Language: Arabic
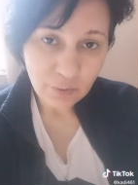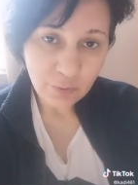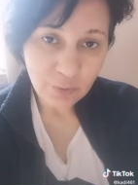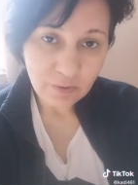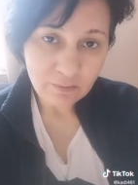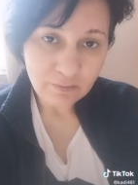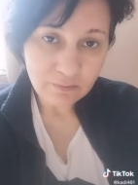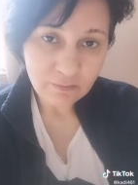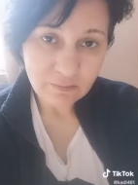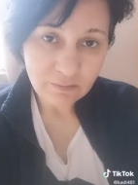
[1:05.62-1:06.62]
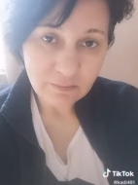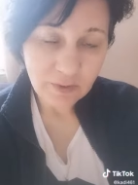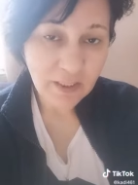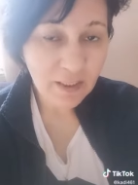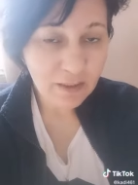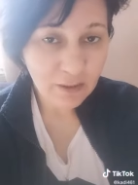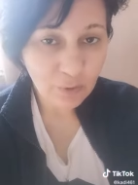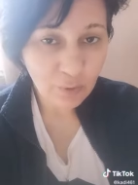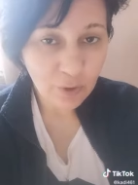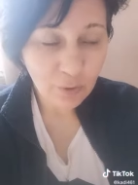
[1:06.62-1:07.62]
حلول الحل
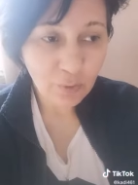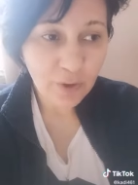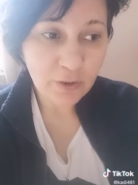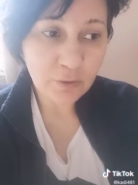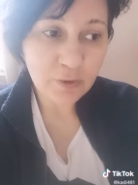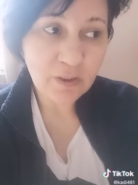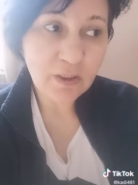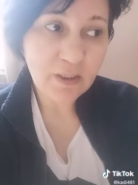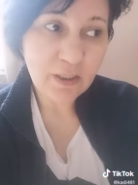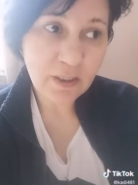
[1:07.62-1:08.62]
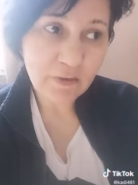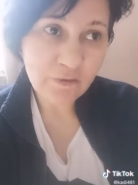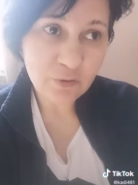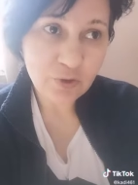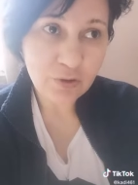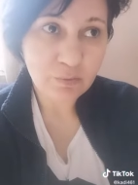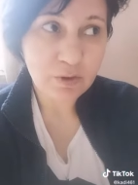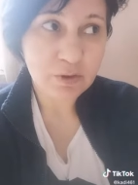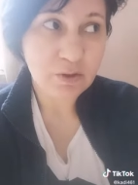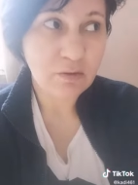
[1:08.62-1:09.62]
الأول هو أنه يضل يحكي على السوشيال
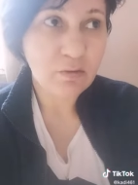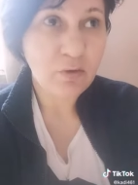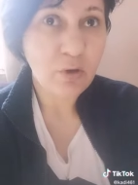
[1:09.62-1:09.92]
ميديا